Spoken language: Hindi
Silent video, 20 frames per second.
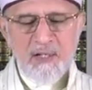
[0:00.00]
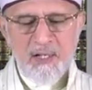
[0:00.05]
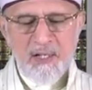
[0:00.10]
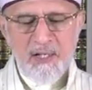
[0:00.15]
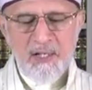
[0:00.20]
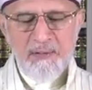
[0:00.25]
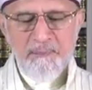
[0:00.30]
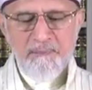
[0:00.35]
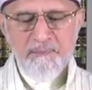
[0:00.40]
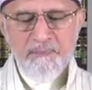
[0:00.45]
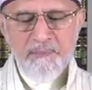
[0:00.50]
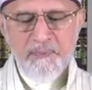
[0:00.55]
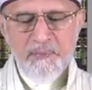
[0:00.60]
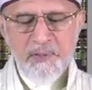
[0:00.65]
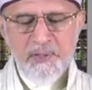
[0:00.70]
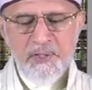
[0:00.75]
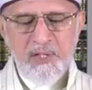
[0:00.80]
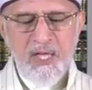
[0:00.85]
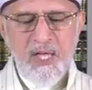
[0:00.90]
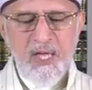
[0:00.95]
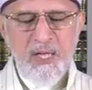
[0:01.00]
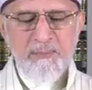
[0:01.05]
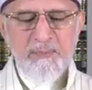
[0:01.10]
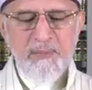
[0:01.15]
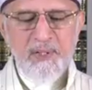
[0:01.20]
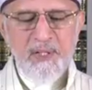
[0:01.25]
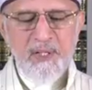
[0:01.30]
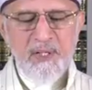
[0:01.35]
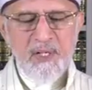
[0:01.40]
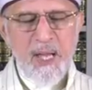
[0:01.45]
करें कि ए
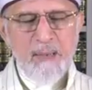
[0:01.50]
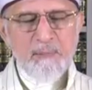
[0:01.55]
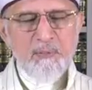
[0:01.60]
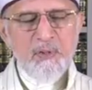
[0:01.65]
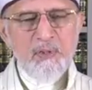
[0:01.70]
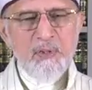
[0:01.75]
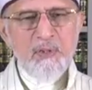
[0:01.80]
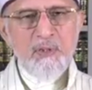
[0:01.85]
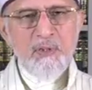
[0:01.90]
मेरे रब